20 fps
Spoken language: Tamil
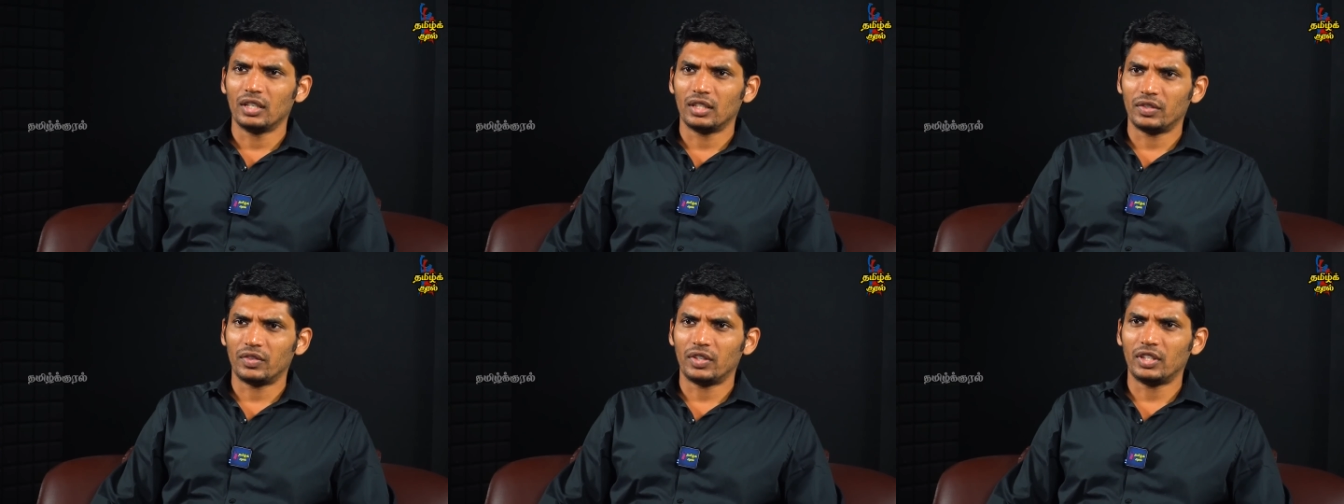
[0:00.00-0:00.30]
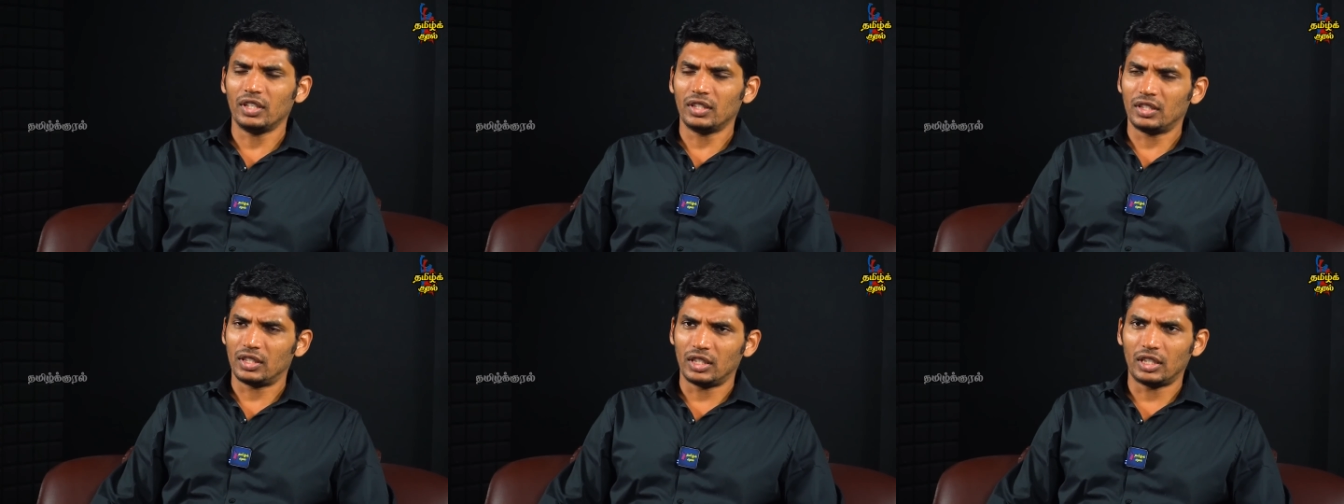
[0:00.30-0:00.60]
இது
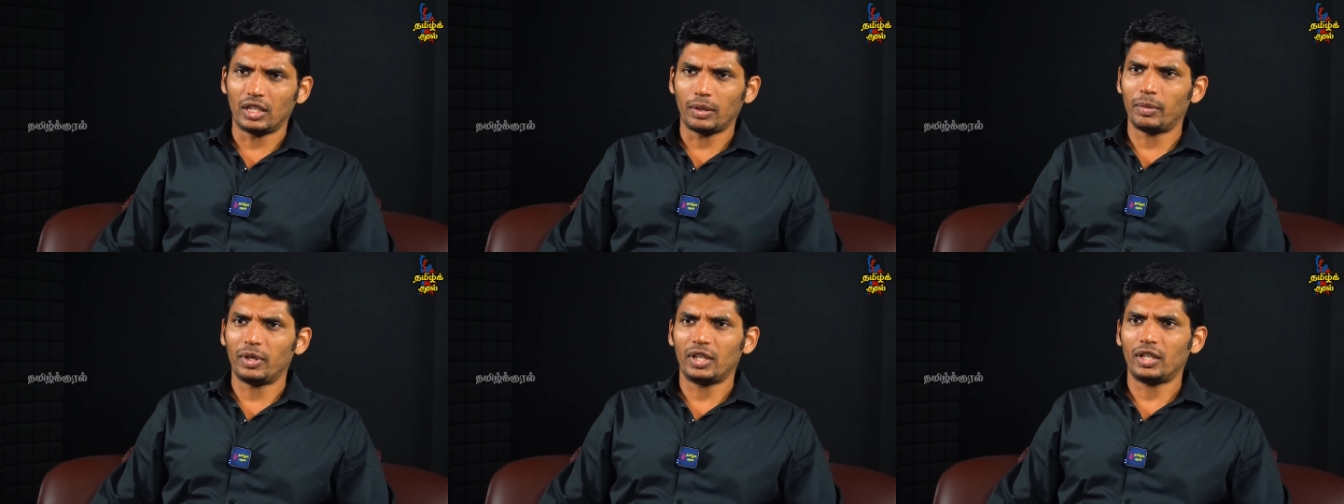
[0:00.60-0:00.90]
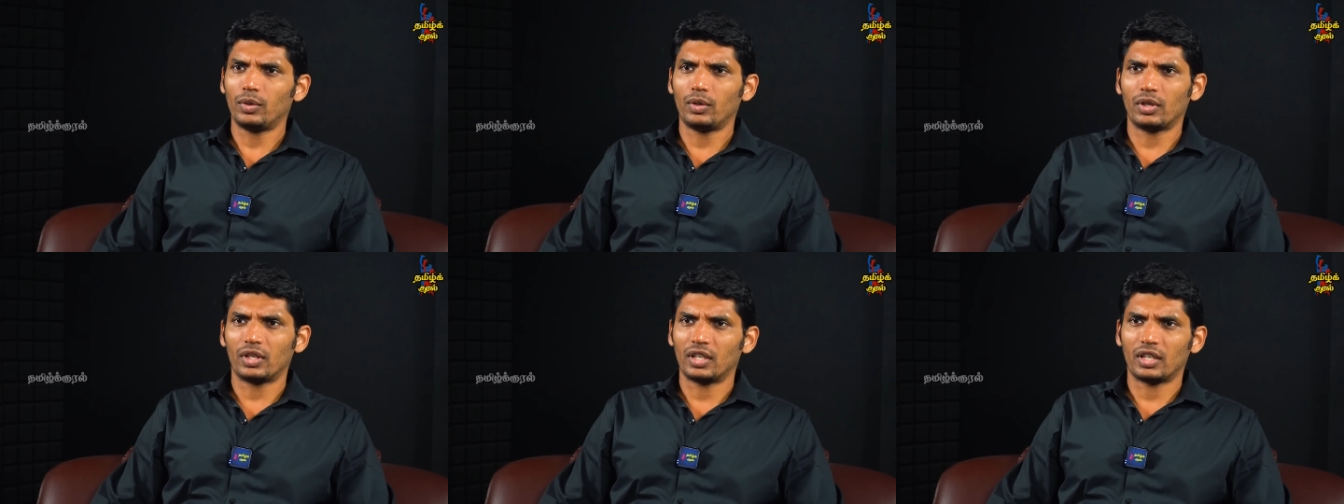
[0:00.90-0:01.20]
வந்து
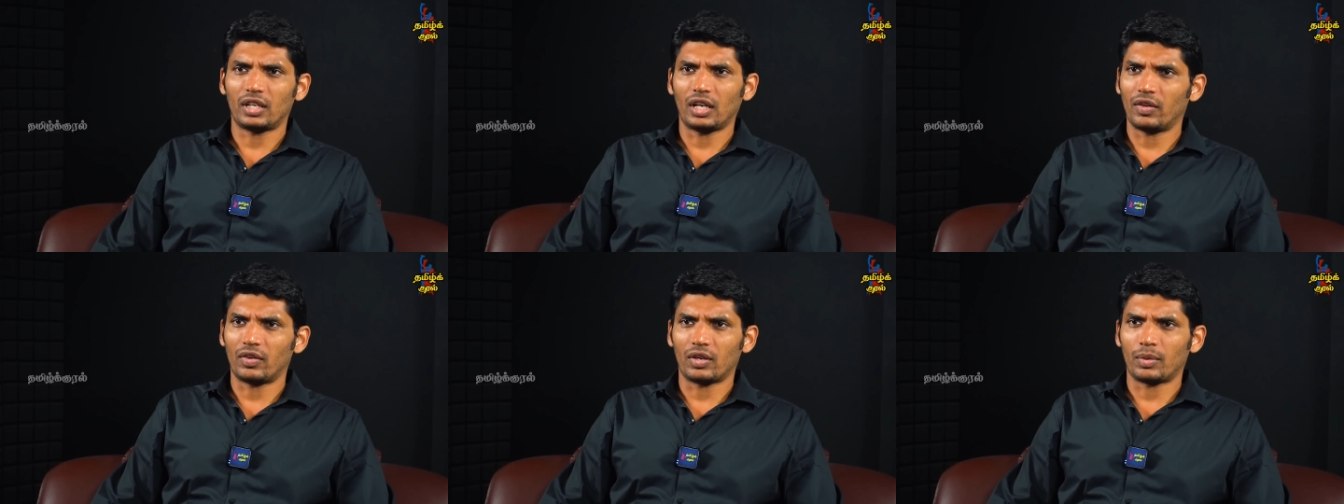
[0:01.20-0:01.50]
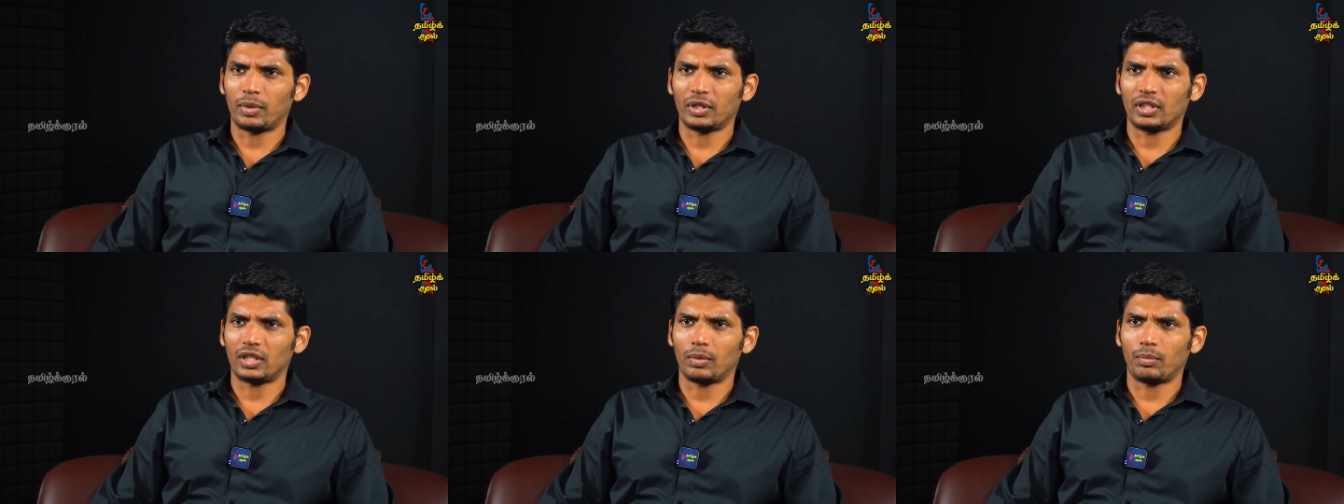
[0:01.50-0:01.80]
திட்டமிட்ட ஒரு
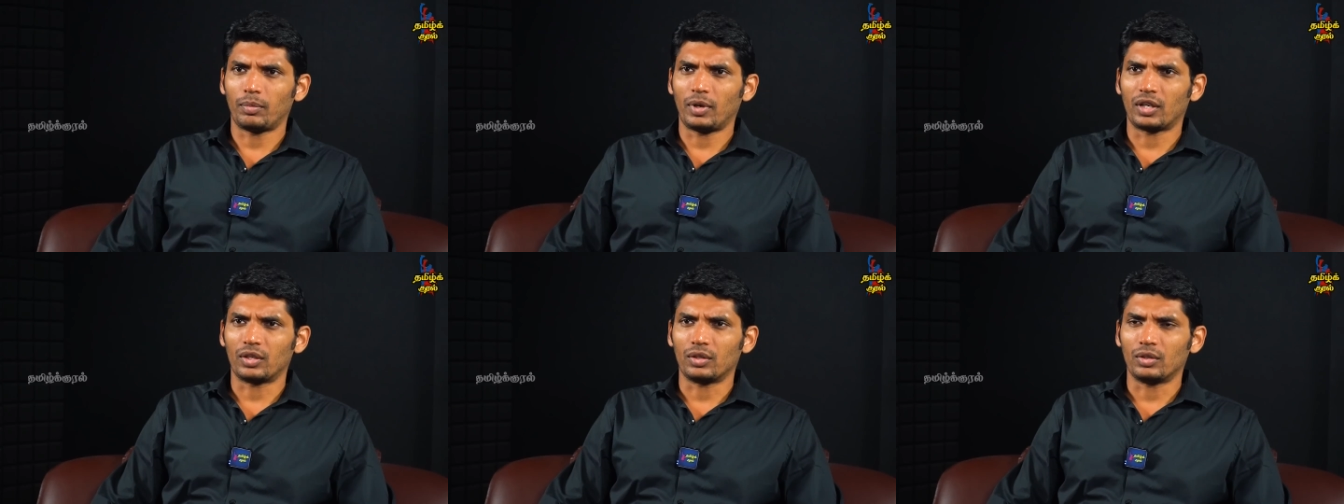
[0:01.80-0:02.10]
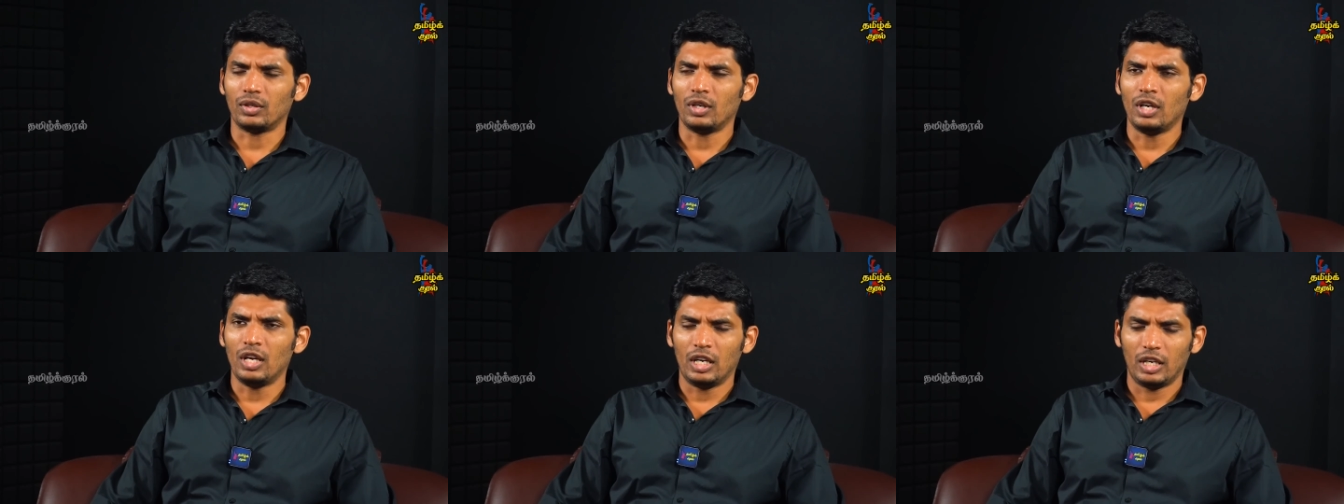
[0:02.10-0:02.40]
கலவரமாக தான் நம்ம
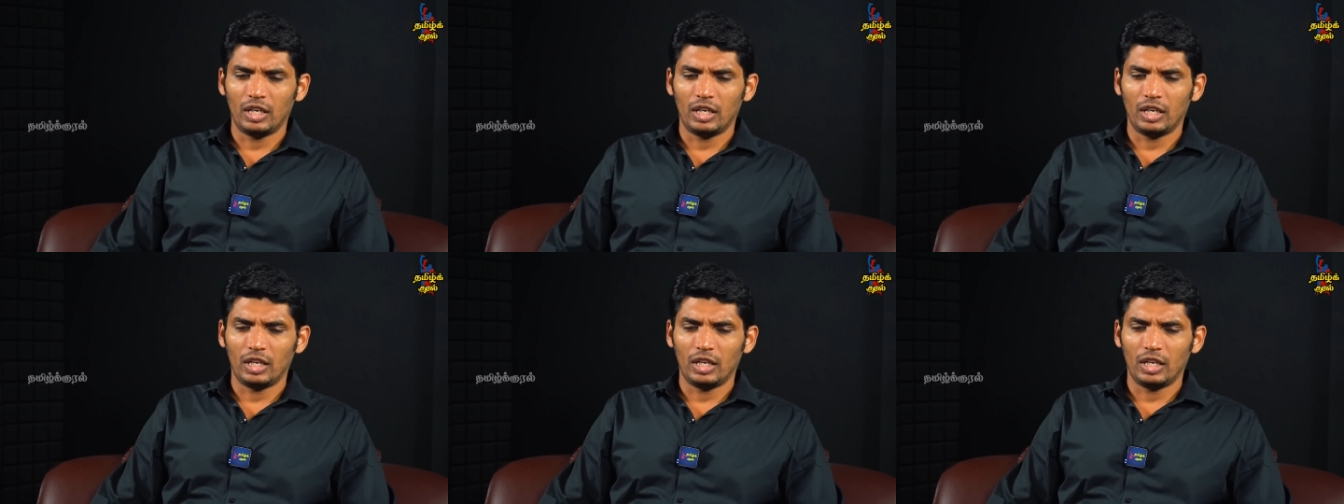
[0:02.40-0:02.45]
பார்க்கணும்